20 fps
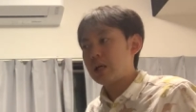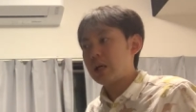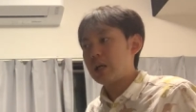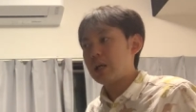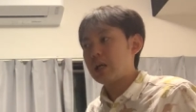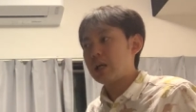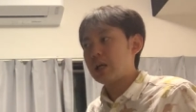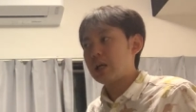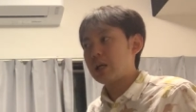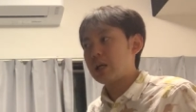
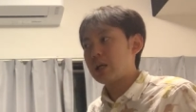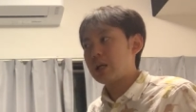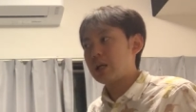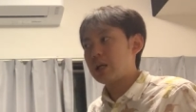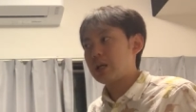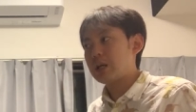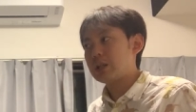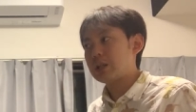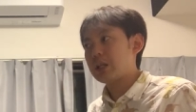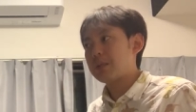
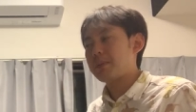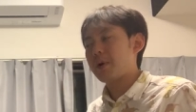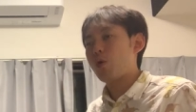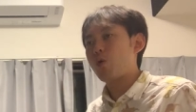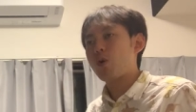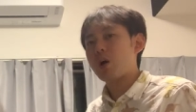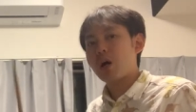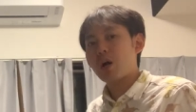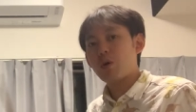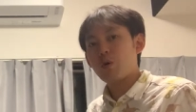えー、で、まあ、
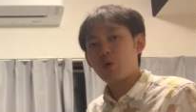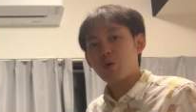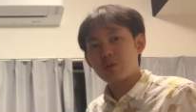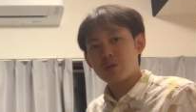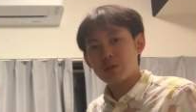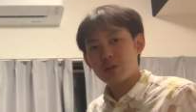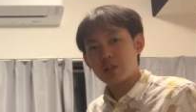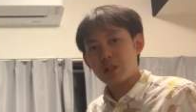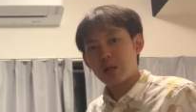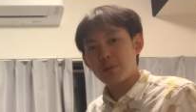他の
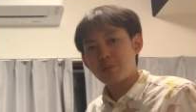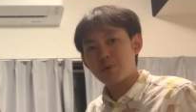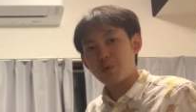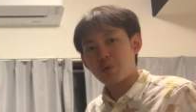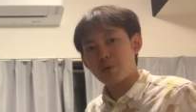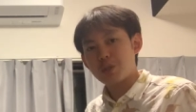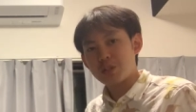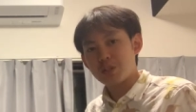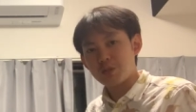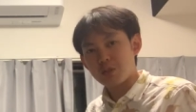ダブル
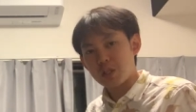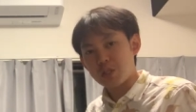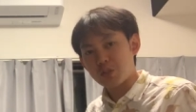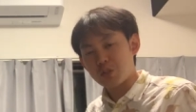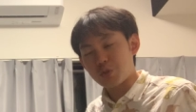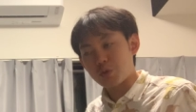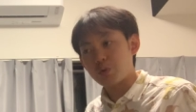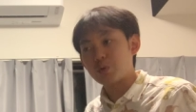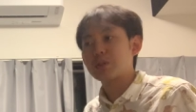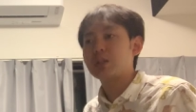をいずれ
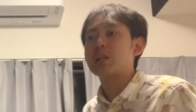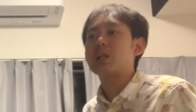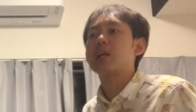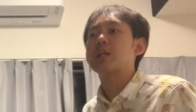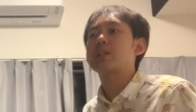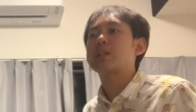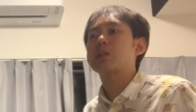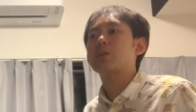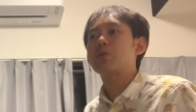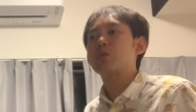するって
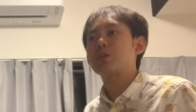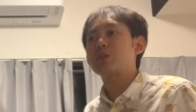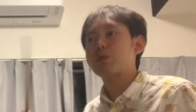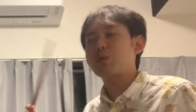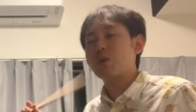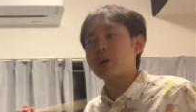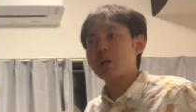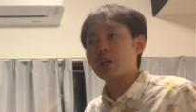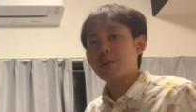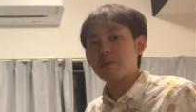なった時と
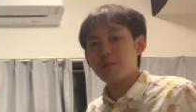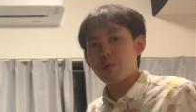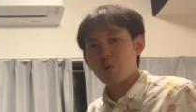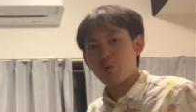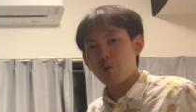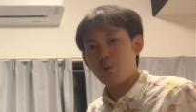かにも、